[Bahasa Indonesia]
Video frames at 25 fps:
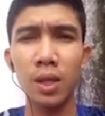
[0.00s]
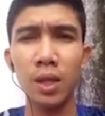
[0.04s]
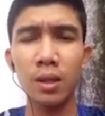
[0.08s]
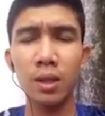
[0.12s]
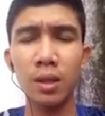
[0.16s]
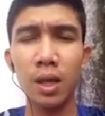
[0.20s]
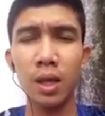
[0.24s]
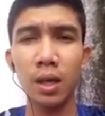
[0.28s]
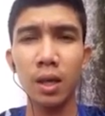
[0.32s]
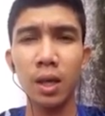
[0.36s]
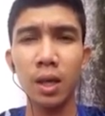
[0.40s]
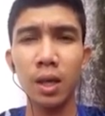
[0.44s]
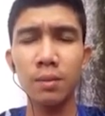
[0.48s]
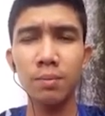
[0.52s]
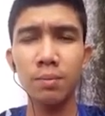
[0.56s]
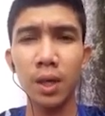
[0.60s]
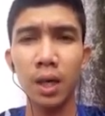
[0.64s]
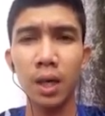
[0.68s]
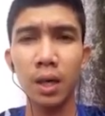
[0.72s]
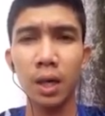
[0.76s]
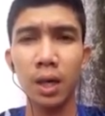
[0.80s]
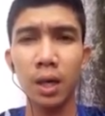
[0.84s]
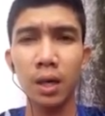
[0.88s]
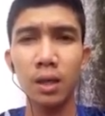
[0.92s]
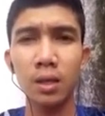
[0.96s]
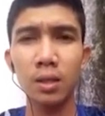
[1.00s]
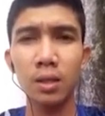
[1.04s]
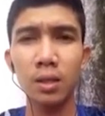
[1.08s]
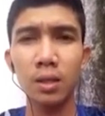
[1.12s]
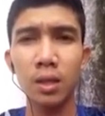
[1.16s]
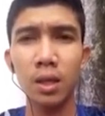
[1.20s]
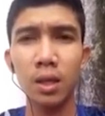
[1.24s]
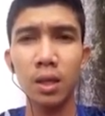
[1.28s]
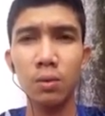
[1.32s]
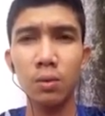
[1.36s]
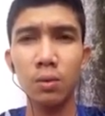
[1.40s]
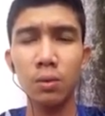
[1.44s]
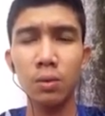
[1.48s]
memerintahkan para
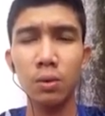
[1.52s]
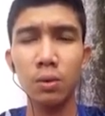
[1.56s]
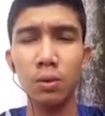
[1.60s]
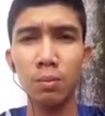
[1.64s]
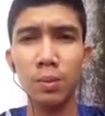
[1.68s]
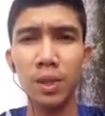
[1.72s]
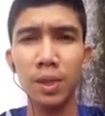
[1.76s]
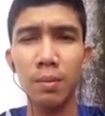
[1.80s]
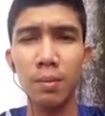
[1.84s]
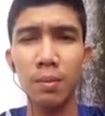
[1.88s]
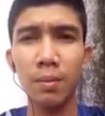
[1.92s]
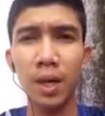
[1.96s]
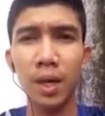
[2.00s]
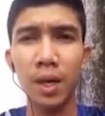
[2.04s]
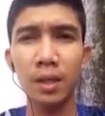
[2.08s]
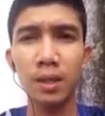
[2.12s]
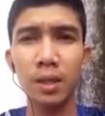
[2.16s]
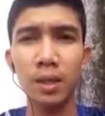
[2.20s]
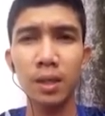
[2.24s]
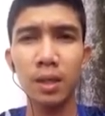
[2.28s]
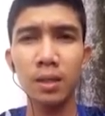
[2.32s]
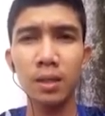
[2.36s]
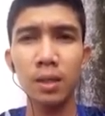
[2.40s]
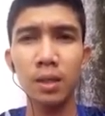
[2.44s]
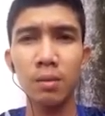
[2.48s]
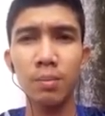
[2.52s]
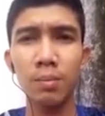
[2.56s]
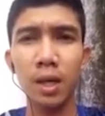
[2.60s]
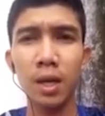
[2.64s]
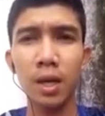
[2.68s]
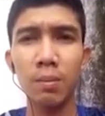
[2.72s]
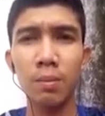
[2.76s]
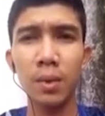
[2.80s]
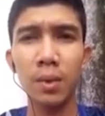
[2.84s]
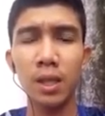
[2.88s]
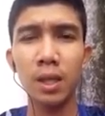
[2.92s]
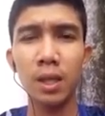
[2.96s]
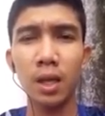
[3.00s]
kadernya untuk menyampaikan kepada
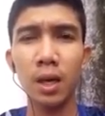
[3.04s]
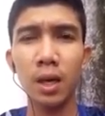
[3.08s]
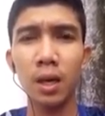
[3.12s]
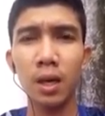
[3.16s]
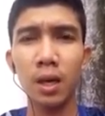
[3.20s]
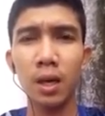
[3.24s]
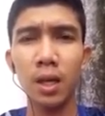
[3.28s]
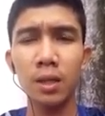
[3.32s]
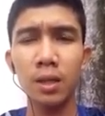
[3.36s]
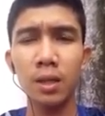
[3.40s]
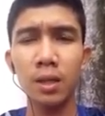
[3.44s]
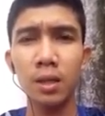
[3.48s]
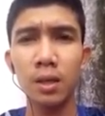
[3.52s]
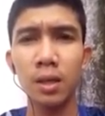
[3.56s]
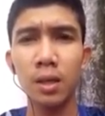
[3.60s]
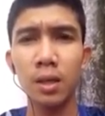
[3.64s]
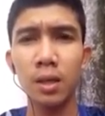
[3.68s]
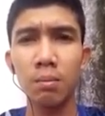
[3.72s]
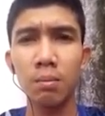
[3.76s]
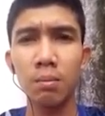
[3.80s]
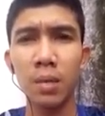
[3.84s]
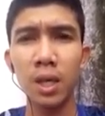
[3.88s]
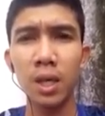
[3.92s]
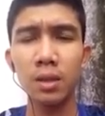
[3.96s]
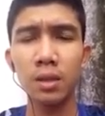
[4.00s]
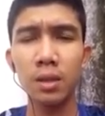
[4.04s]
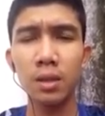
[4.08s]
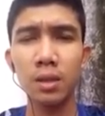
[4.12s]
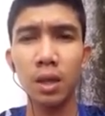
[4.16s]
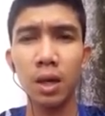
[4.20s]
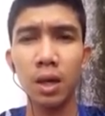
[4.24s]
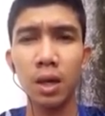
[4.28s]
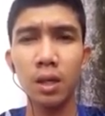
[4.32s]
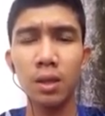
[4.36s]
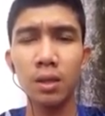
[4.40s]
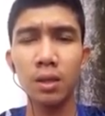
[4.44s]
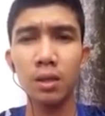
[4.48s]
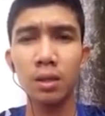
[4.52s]
masyarakat, baik secara